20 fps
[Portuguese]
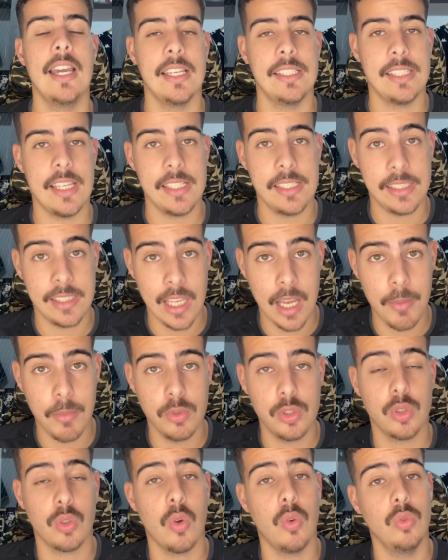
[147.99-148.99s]
já
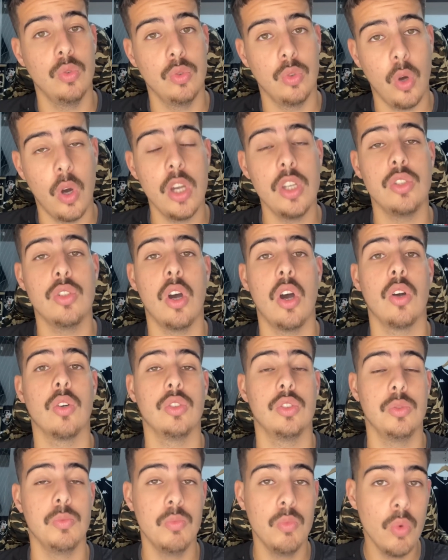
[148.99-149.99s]
estamos com dois
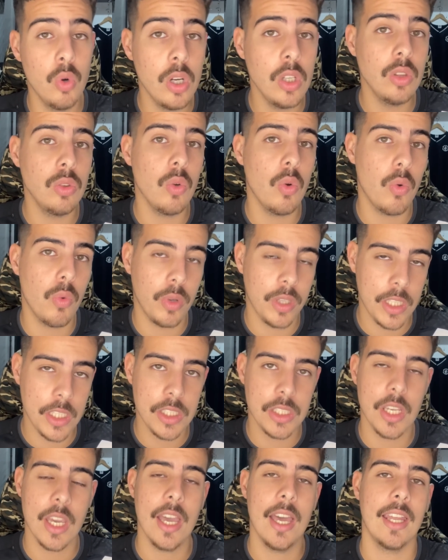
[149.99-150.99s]
jogos muito
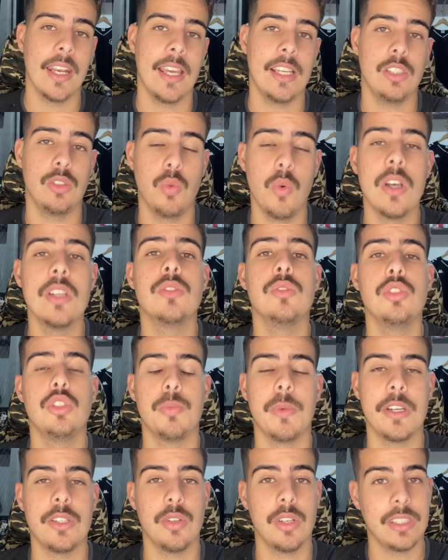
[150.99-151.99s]
ruins nas duas
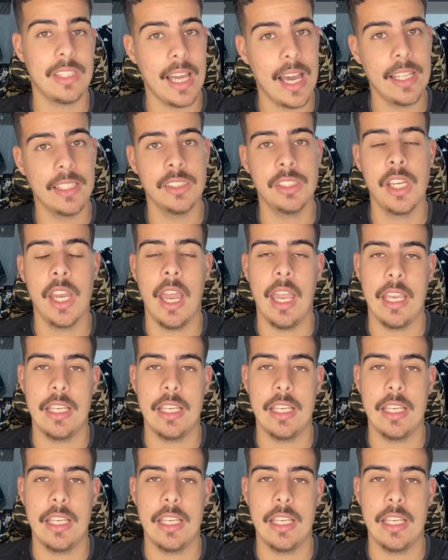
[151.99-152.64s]
últimas rodadas.